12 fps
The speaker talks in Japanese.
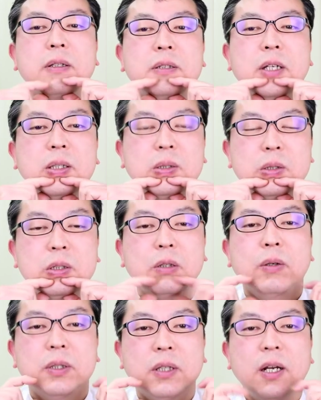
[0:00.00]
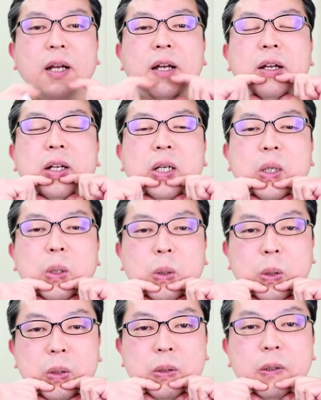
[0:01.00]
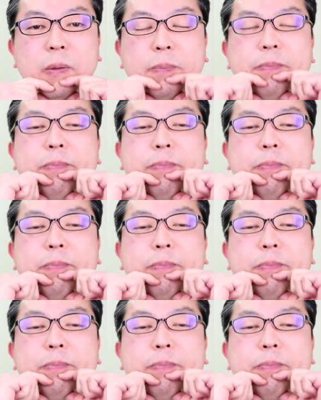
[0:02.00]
チェックし終わったら、両方の